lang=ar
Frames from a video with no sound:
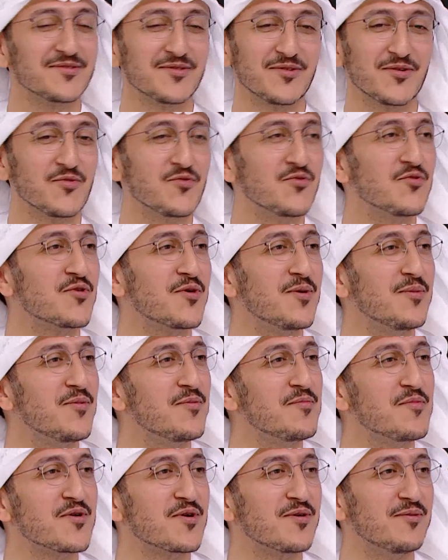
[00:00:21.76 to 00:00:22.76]
أخوكم
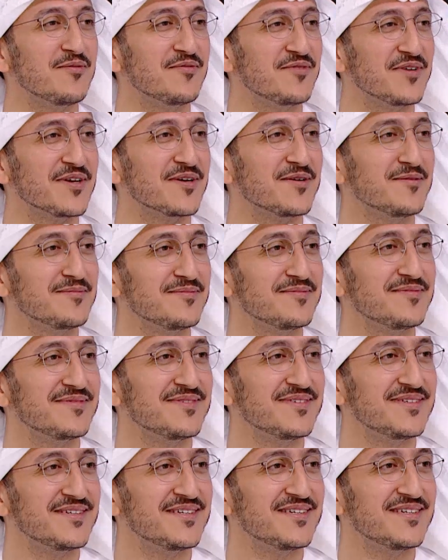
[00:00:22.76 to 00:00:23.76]
ومنكم وفيكم
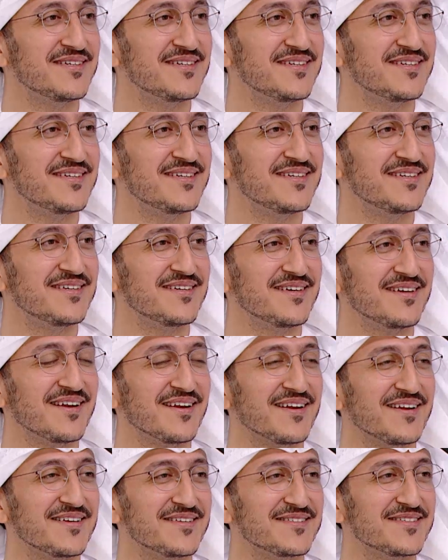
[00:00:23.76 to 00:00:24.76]
حبيبنا والله
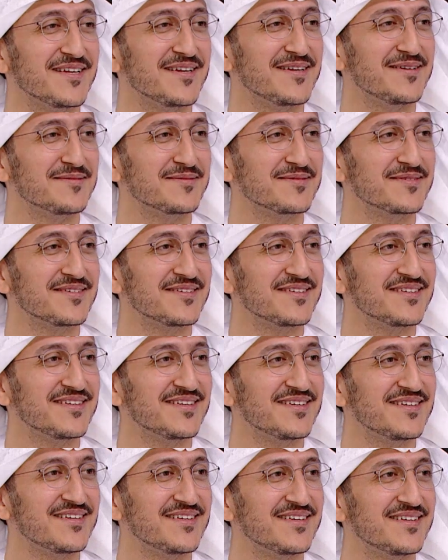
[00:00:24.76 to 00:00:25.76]
ويمكن هذا احد
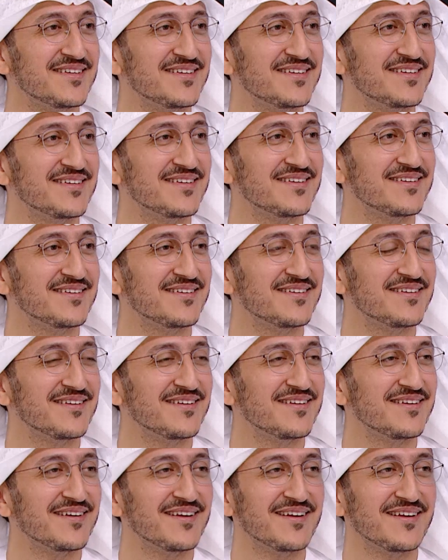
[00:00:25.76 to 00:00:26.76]
اسباب استضافتنا
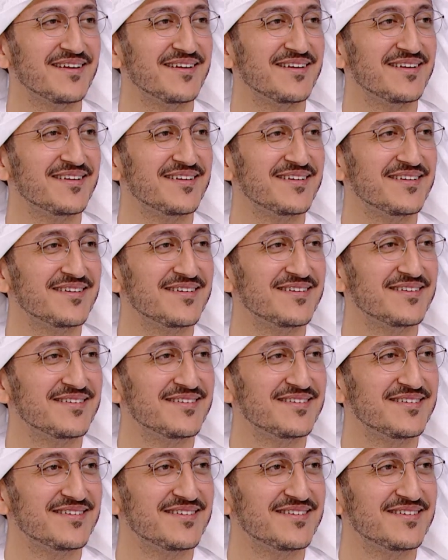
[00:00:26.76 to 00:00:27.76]
لك انك انت رجل
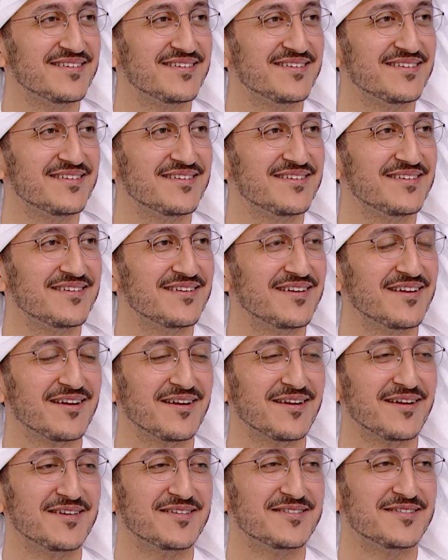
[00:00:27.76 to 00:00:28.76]
قريب من الناس
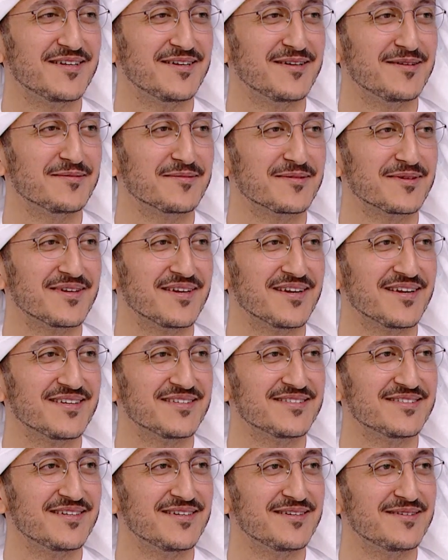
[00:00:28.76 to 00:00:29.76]
الله يسلمك الله
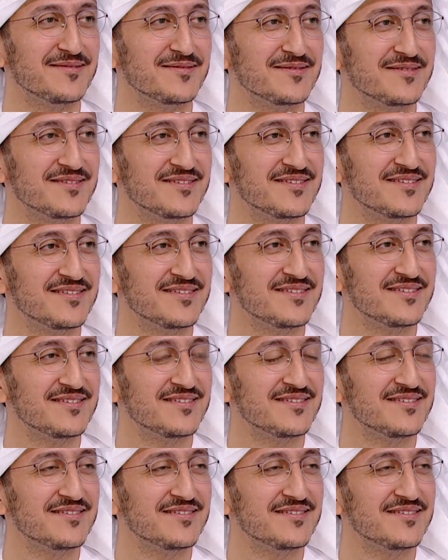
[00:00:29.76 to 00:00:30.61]
يسلمك الفروسيه